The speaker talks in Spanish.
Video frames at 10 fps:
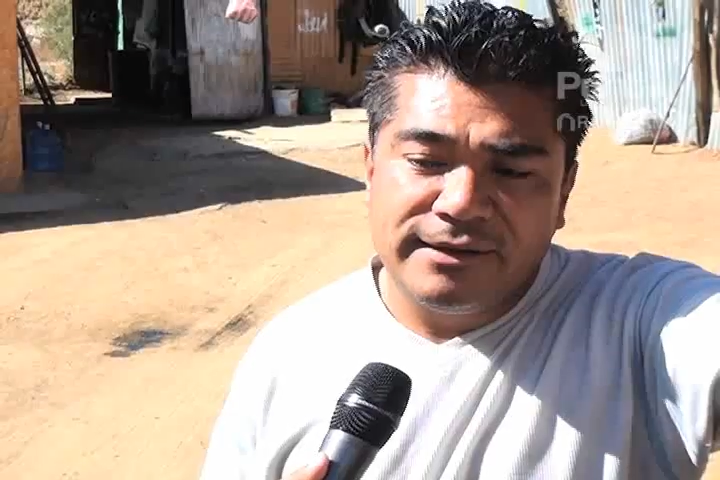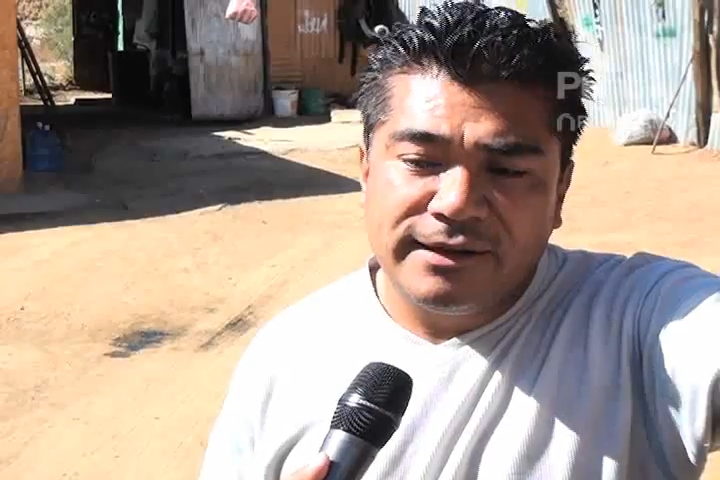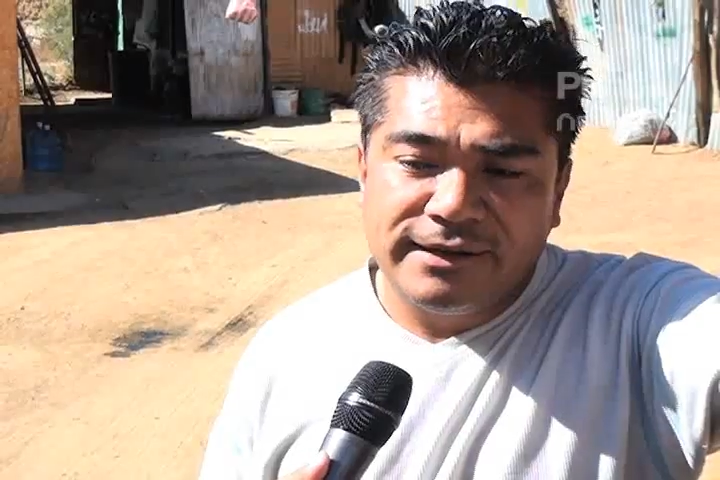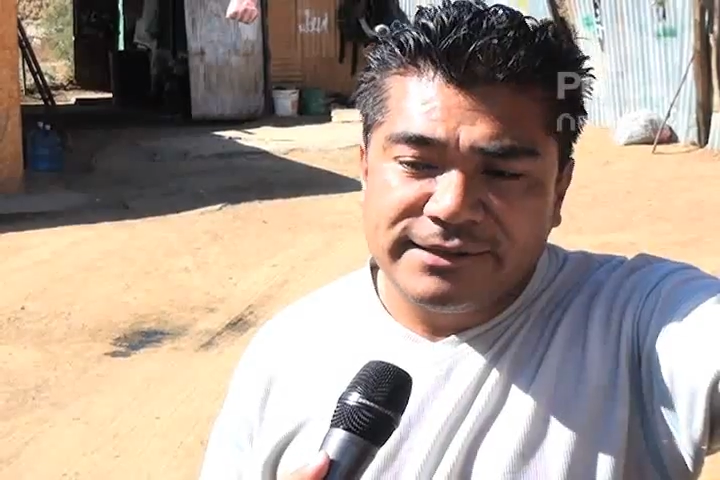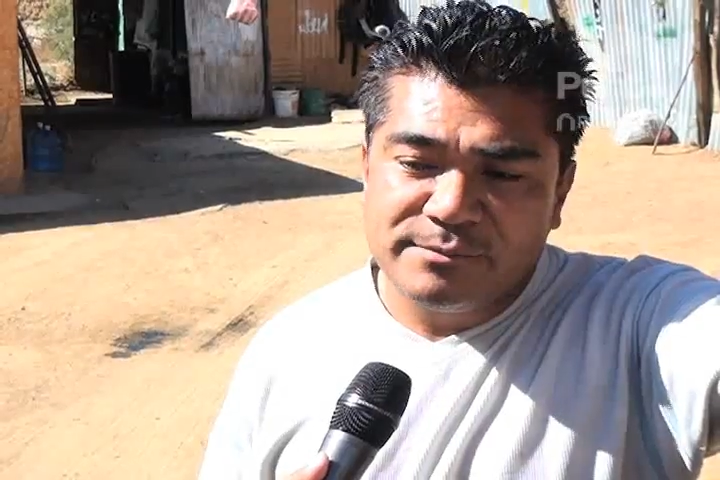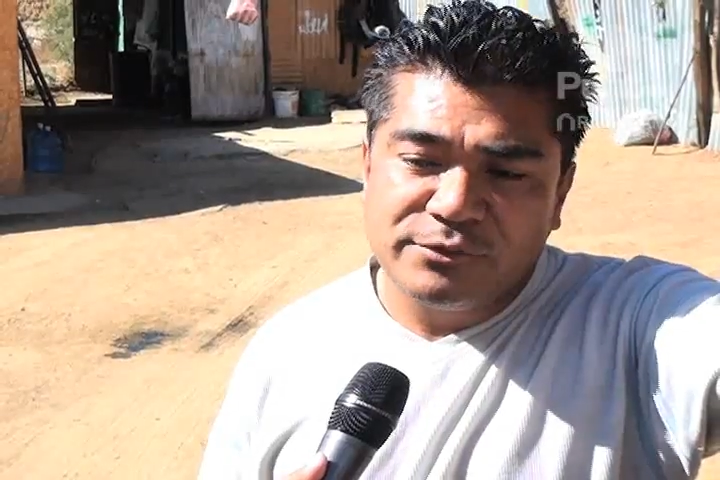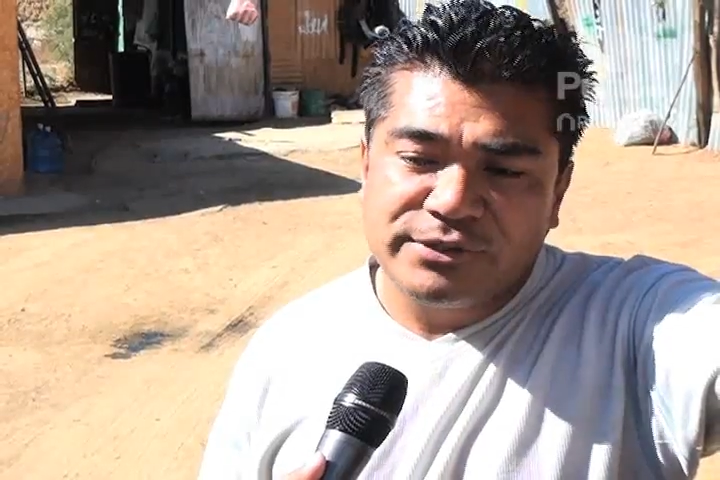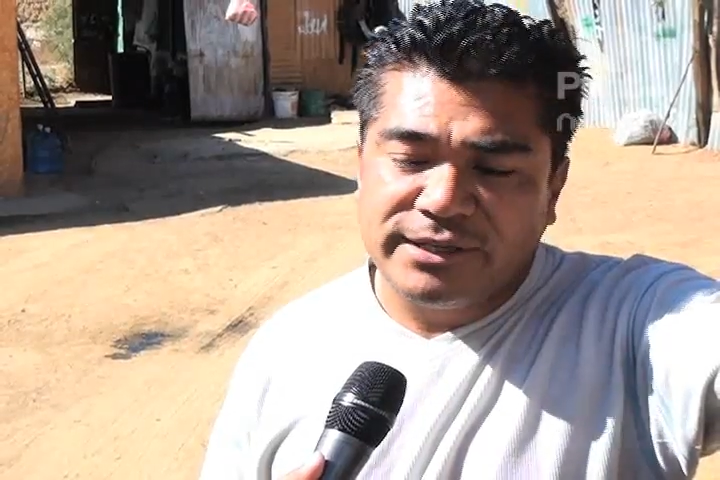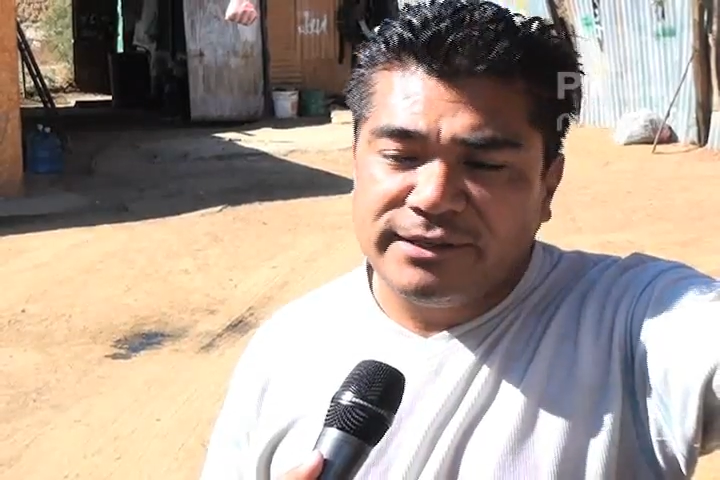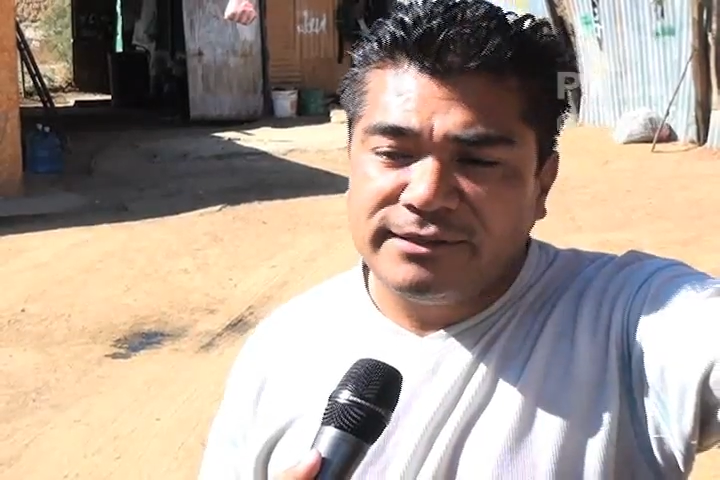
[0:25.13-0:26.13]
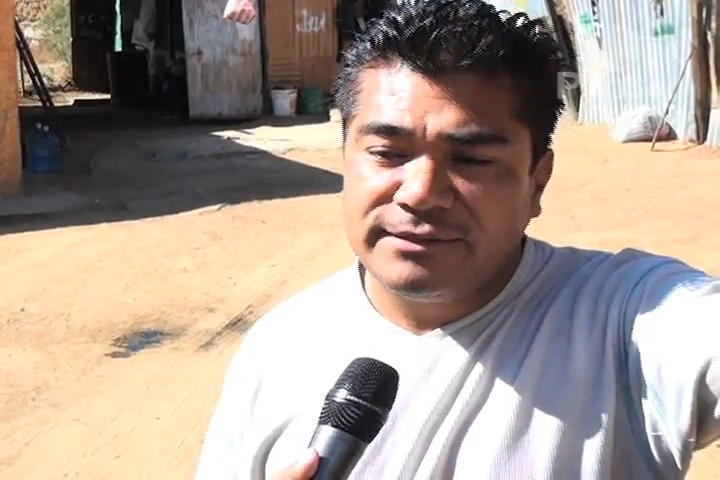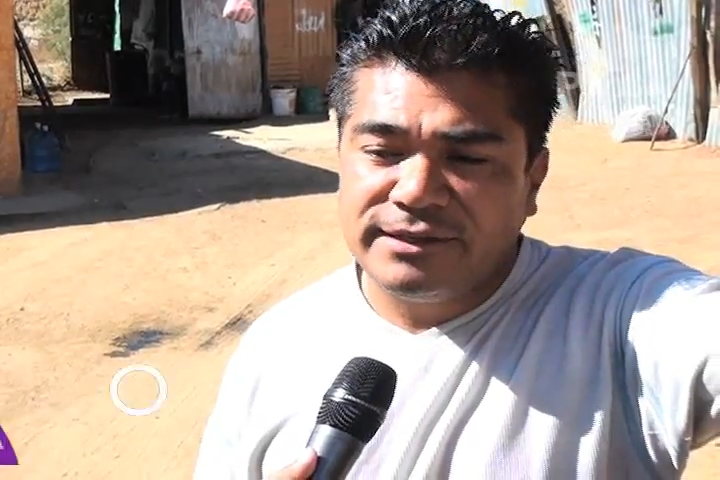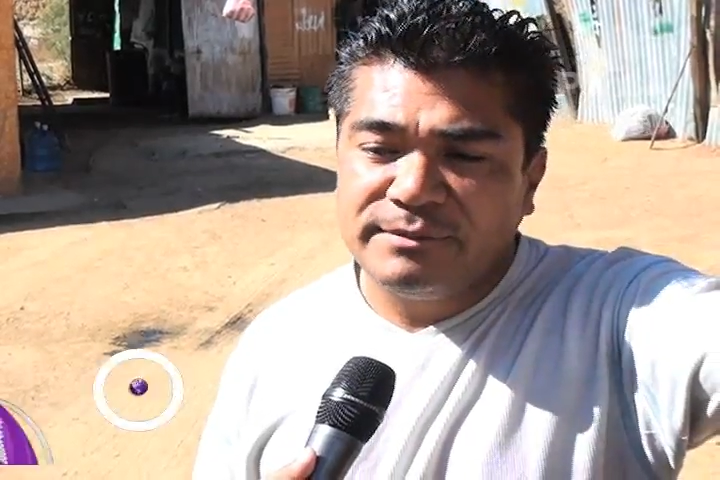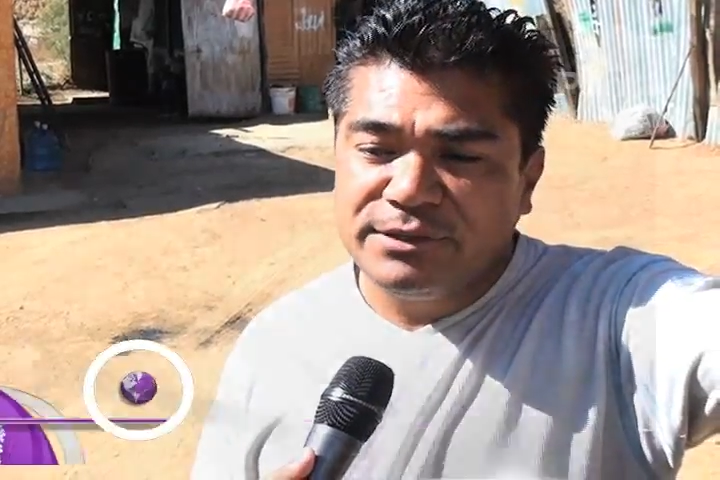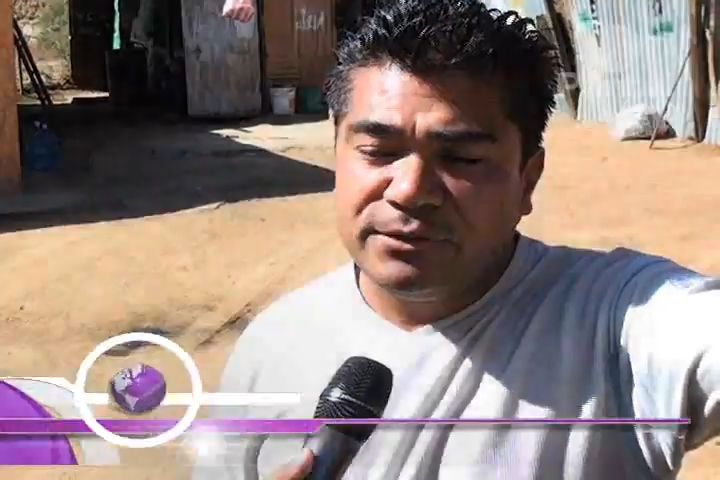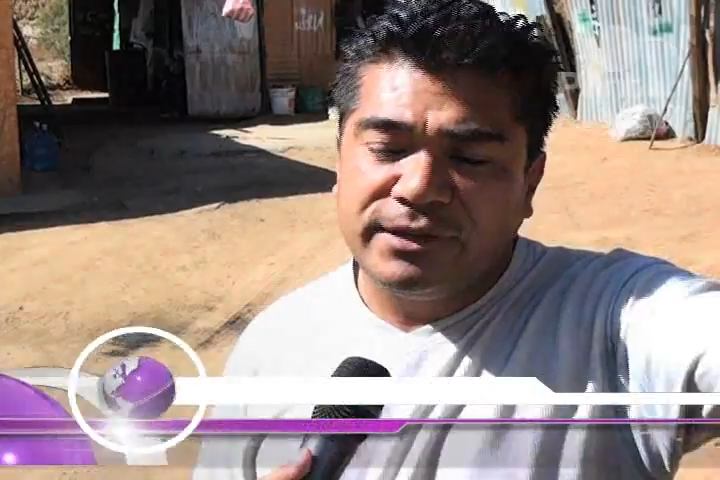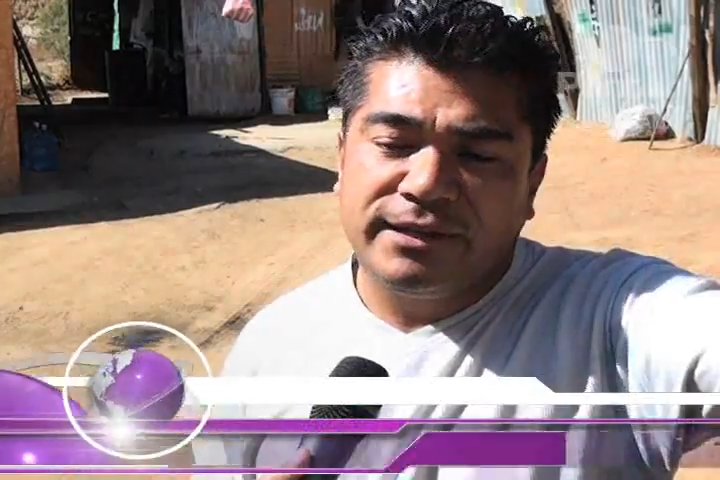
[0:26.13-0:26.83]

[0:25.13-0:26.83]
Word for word: Aquí carecemos del servicio